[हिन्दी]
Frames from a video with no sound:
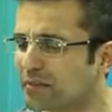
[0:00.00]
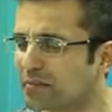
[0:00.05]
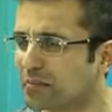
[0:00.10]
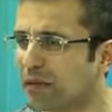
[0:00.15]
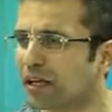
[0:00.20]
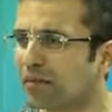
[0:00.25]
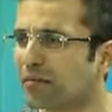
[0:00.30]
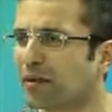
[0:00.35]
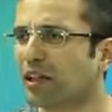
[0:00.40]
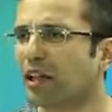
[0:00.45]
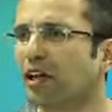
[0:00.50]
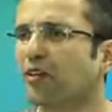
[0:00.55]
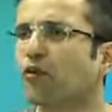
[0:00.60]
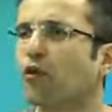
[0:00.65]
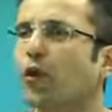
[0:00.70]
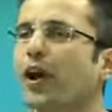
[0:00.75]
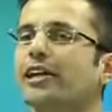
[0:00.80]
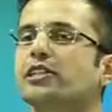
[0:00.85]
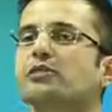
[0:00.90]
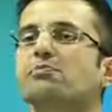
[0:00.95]
मन मतलब
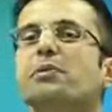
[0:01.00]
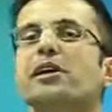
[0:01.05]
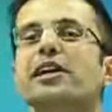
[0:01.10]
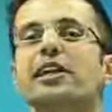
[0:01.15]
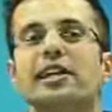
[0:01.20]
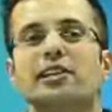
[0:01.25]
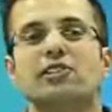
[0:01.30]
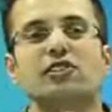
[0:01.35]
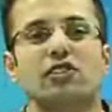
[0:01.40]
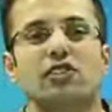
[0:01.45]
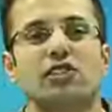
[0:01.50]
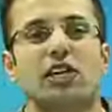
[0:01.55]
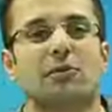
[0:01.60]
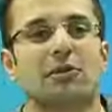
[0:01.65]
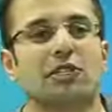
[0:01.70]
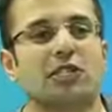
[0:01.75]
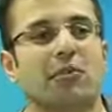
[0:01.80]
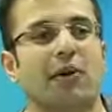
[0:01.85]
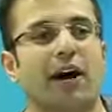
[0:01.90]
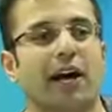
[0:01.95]
वो एक्सपीरियंसेस के
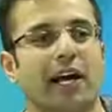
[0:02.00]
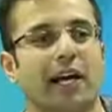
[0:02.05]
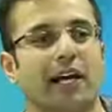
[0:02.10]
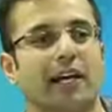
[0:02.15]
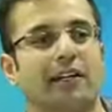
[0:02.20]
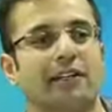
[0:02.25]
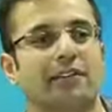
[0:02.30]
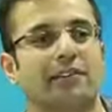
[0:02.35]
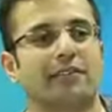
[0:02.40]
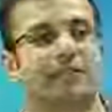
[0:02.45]
पीछे भागेगा